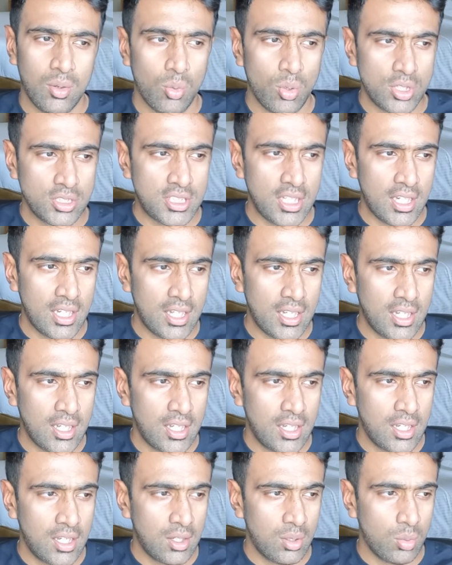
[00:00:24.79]
ஒரு சில
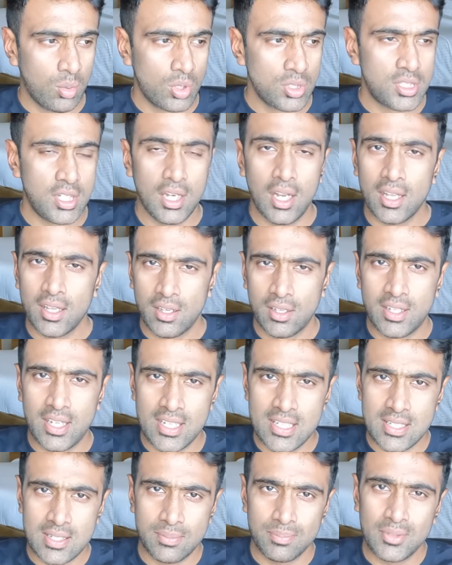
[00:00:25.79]
ஒரு சில அதாவது
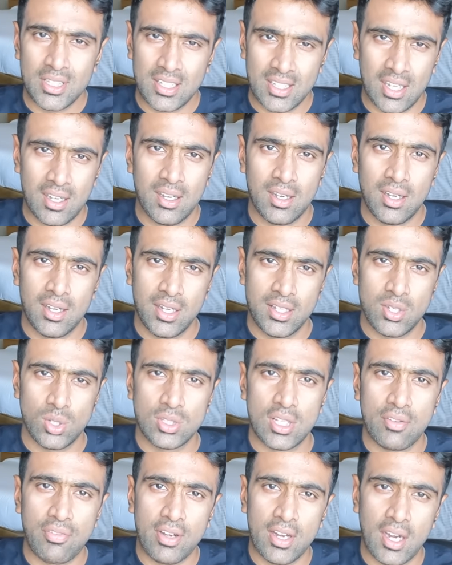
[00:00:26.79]
டெஸ்ட் நான்
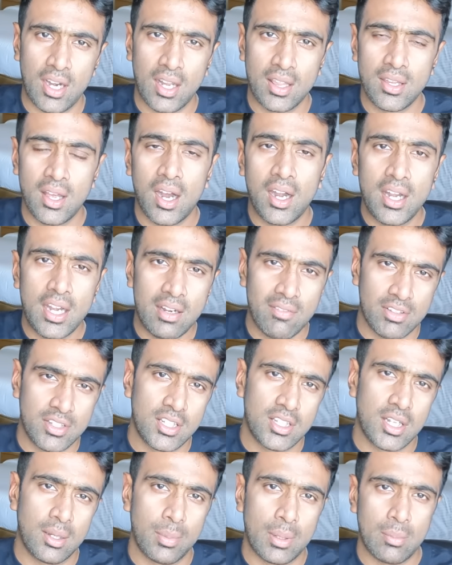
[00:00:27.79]
சவுத் ஆஃப்ரிக்காவிலேருந்து ஆடிட்டு
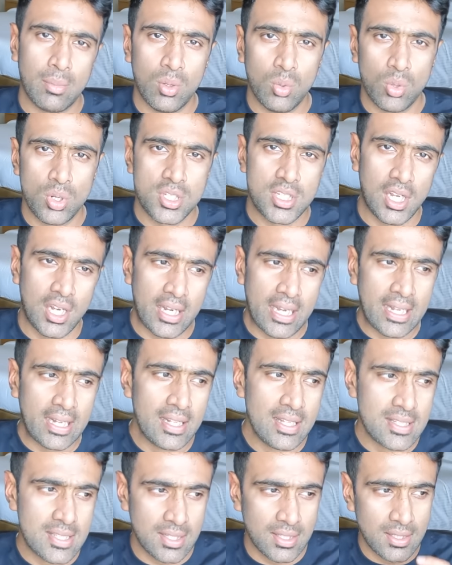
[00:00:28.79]
வந்ததுக்கப்புறமா ஒரு சில
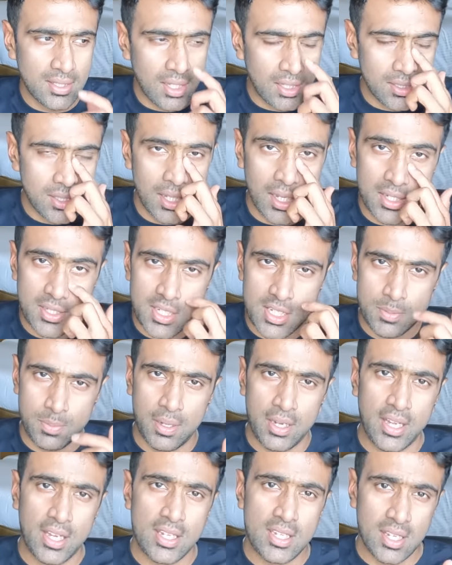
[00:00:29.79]
நிகழ்ஸ் இருந்தது அதை அட்ஜஸ்ட்
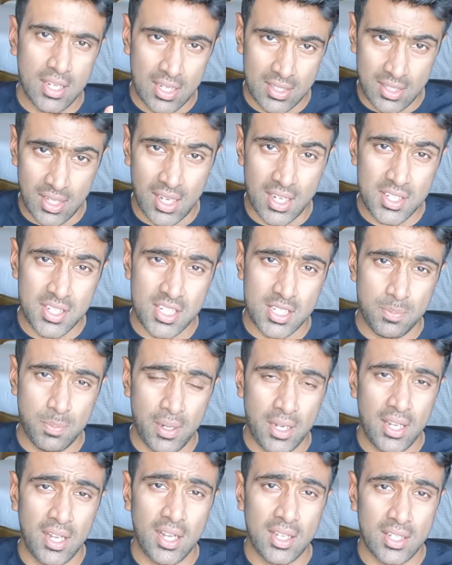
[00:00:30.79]
பண்ணி அதை அட்ஜஸ்ட்
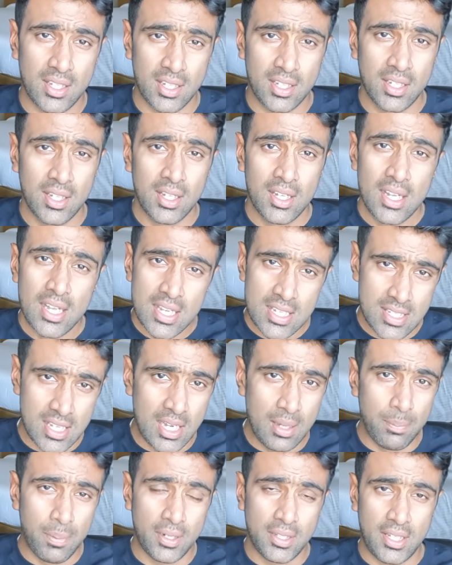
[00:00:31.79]
பண்ணி அதை
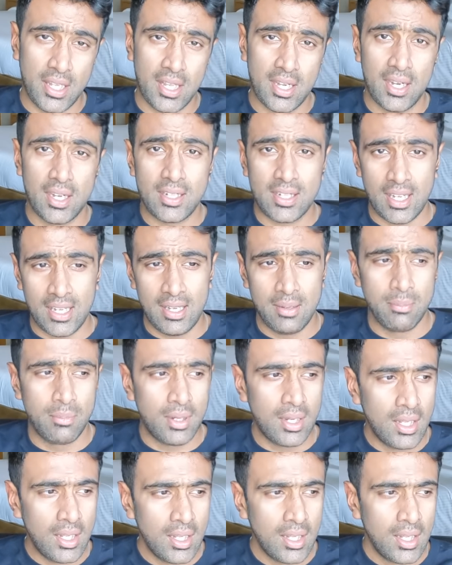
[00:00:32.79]
சரிப்படுத்திக்கிற
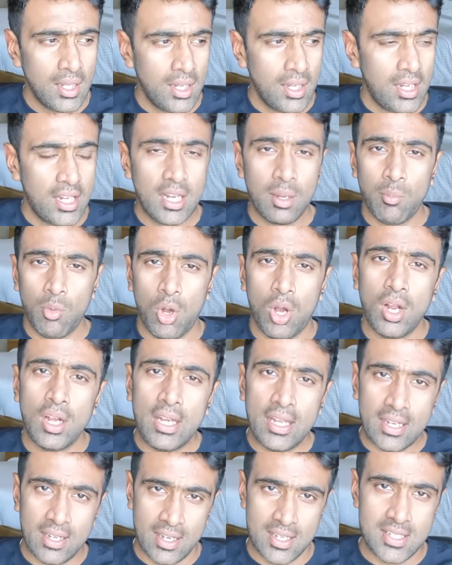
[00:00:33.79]
டைமில் இங்கே
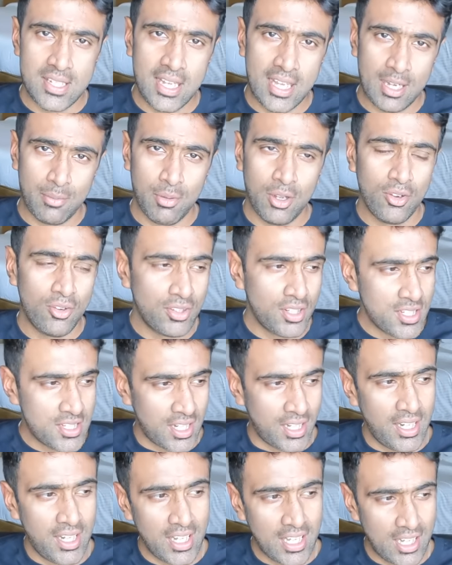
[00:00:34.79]
மொஹாலிக்கு நான் சீக்கிரமாக வந்து
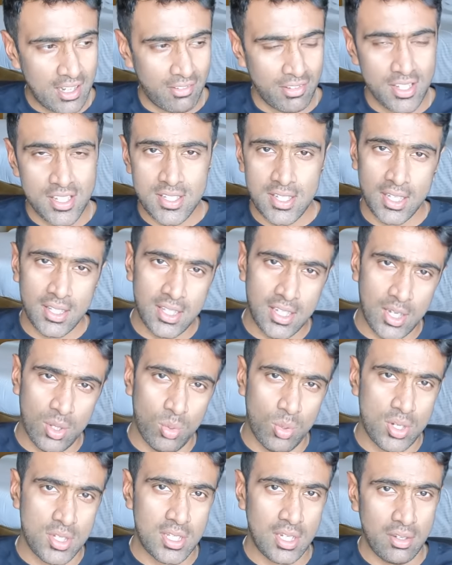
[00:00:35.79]
சண்டிகருக்கு வந்து
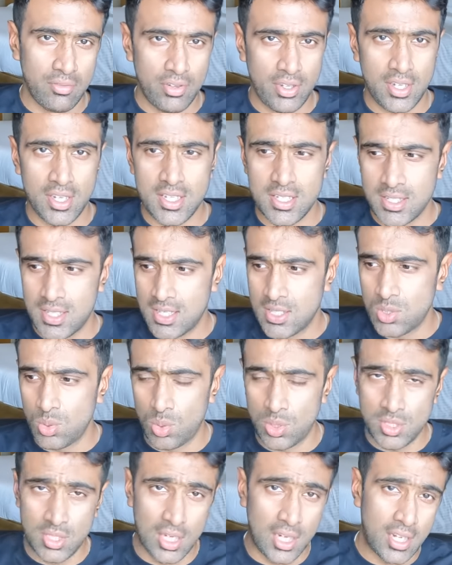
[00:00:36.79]
சேர்ந்துட்டேன் ஒரு சில ஃபிட்னஸ் டெஸ்ட்
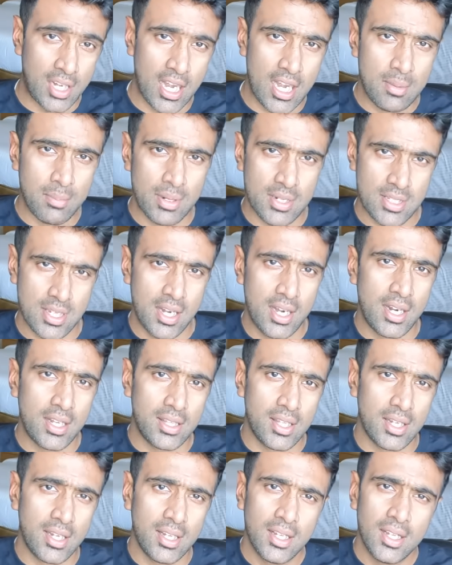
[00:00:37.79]
ஒரு சில ட்ரீட்மெண்ட்ஸ்லாம்
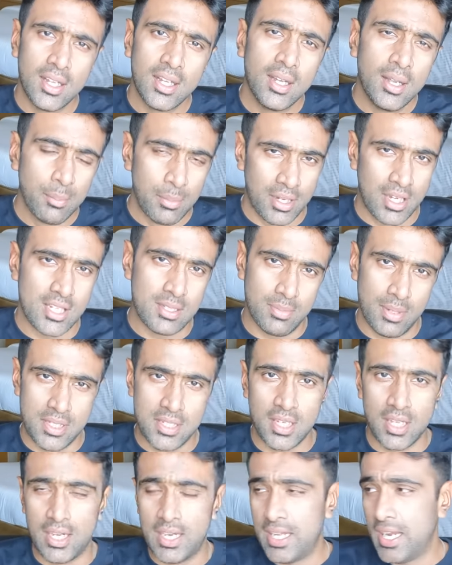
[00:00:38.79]
எடுத்துகிட்டு இப்போ டெஸ்ட்
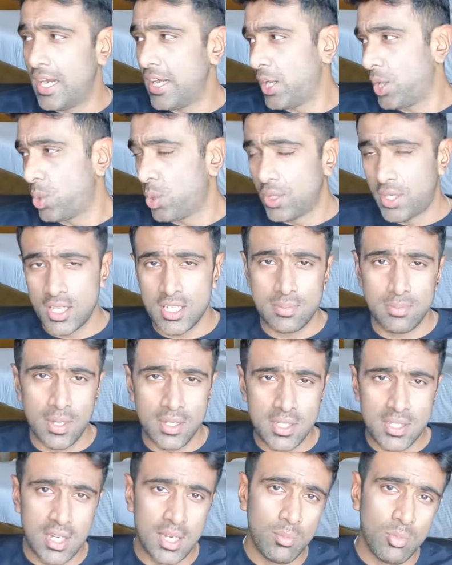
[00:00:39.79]
மேட்ச்சுக்கு ரெடி ஆகிட்டு இருக்கோம் டெஸ்ட்
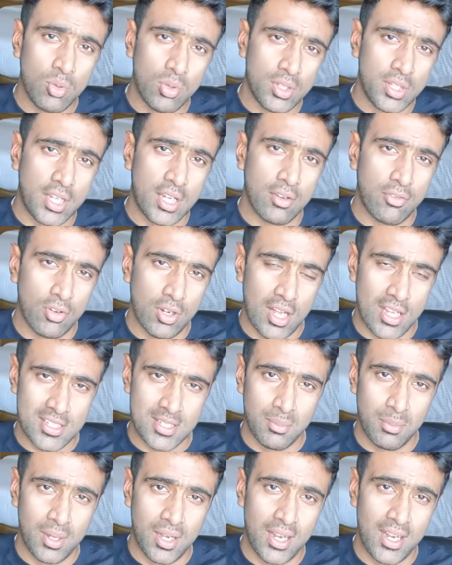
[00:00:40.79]
மேட்ச் டீமும் வந்து இங்கே ஃபுல்லாக
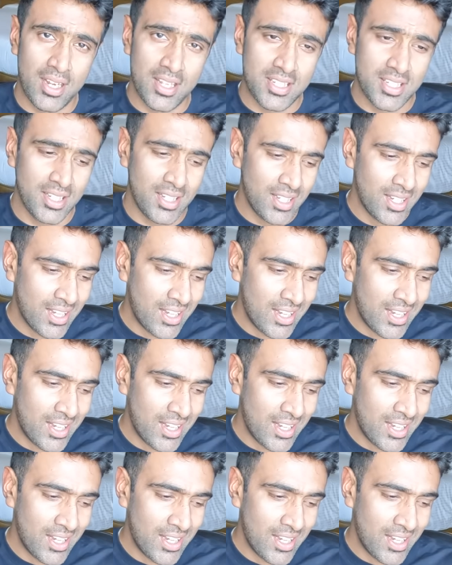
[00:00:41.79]
அசம்பிள் ஆகிடுச்சு